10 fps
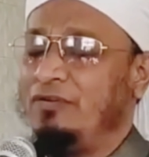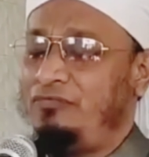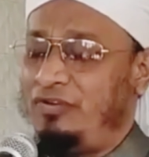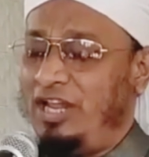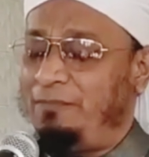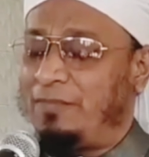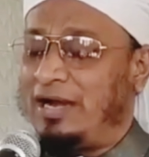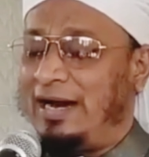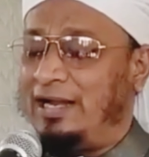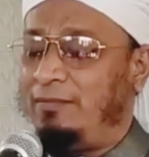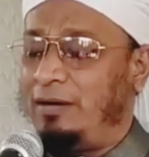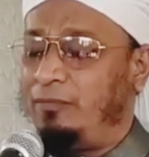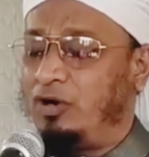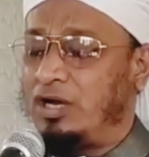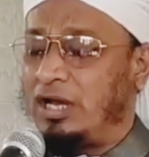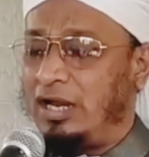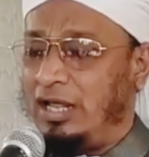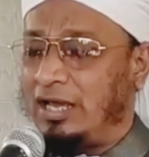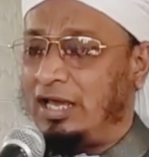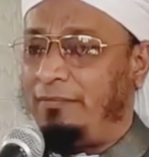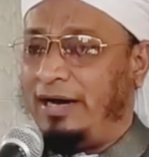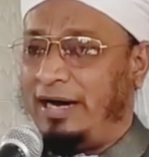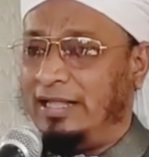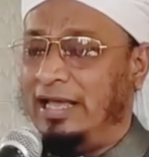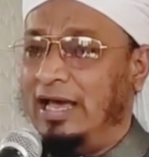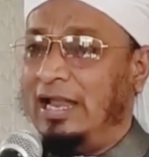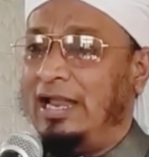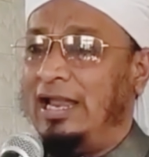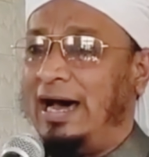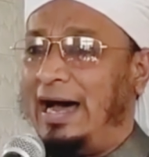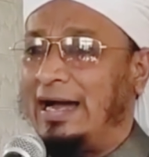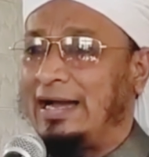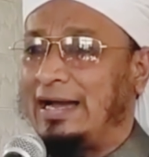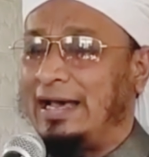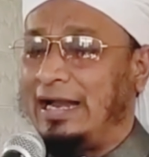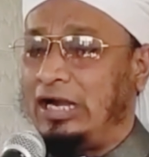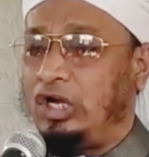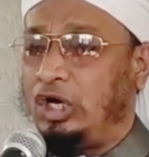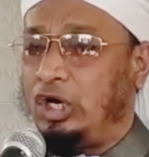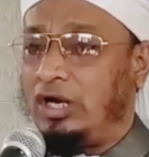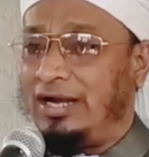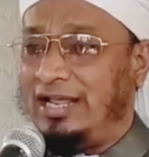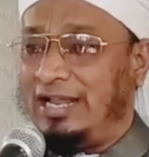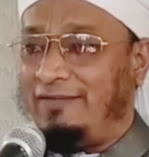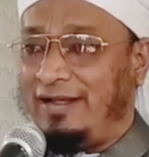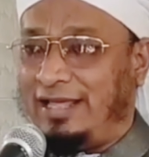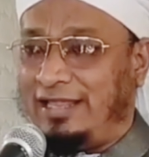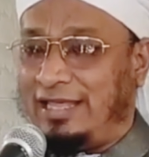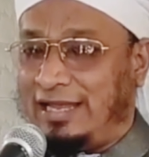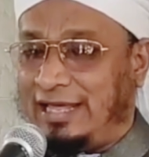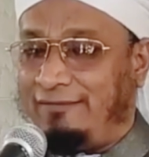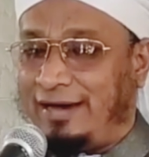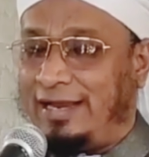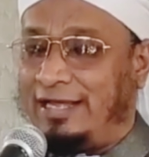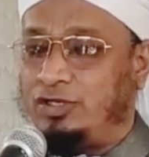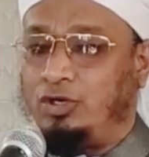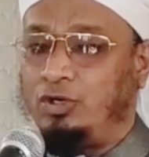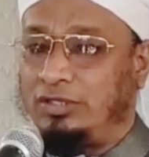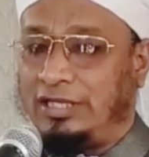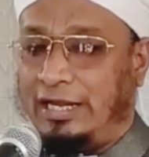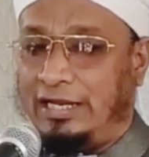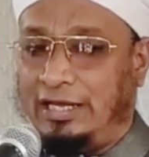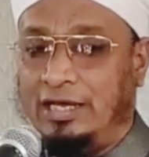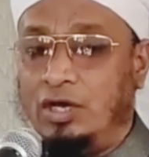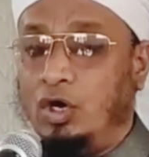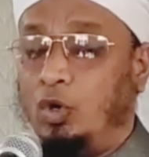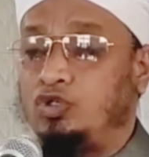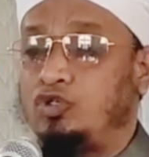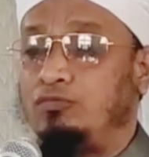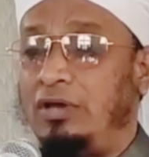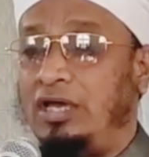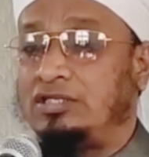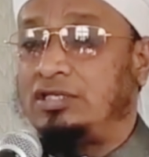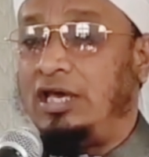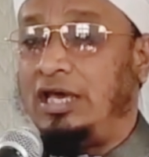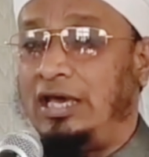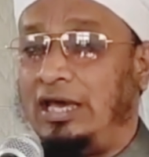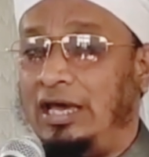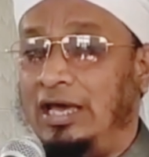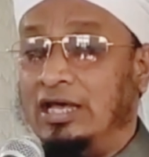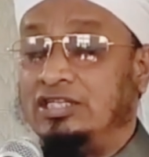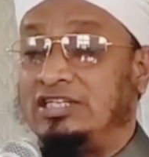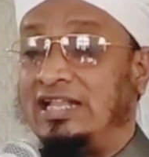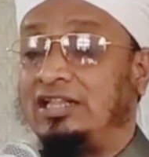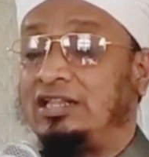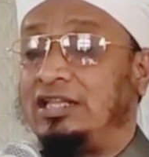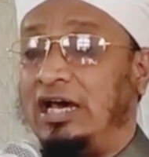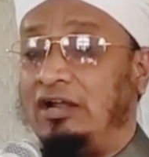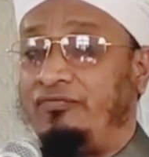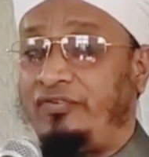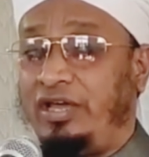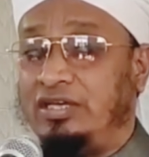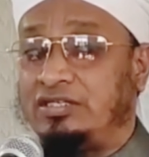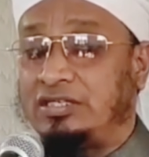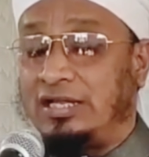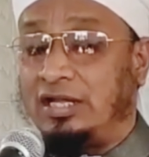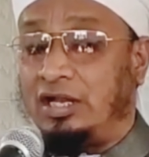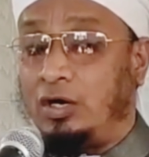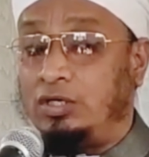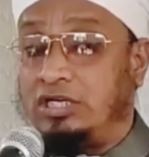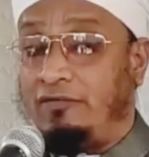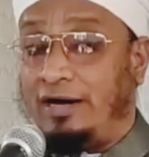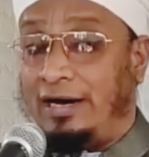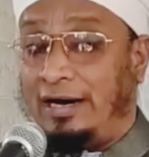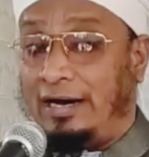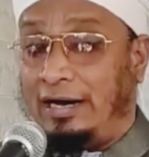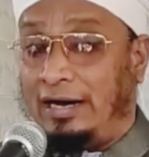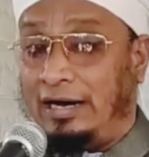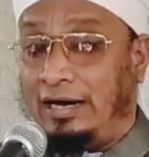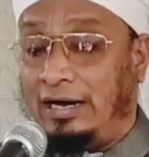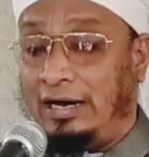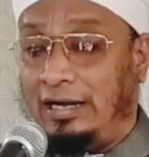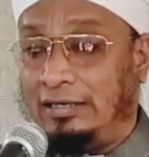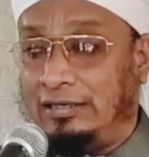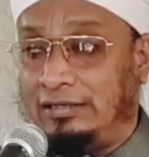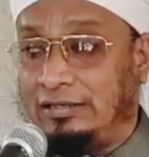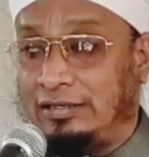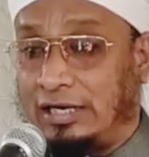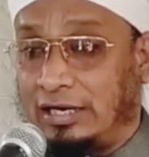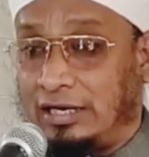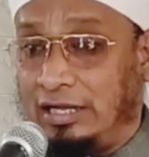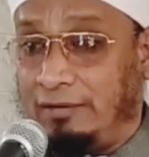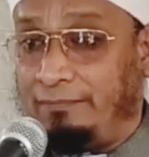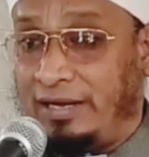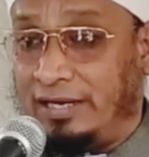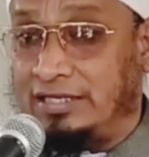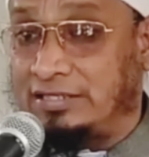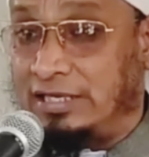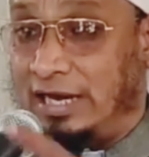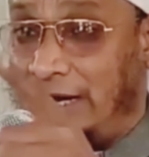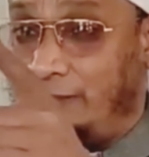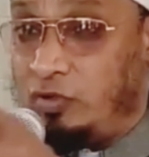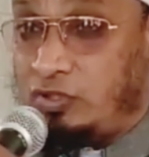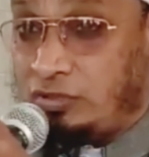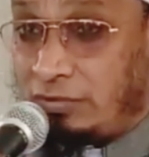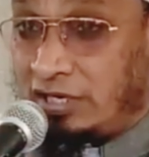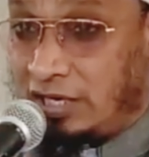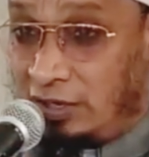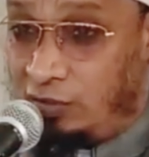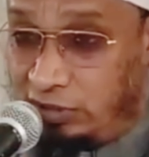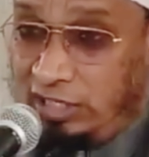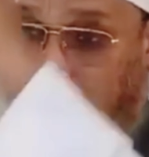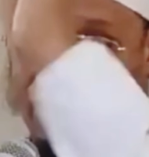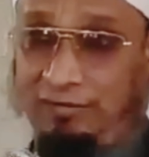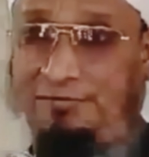फ्लिपकार्ट में बुक करने के बाद लाकर डोर डिलीवरी देने वाला जो होता नहीं उसमें से सत्तर फीसद नौजवान तकरीबन इस्लाम दुश्मन के होते हैं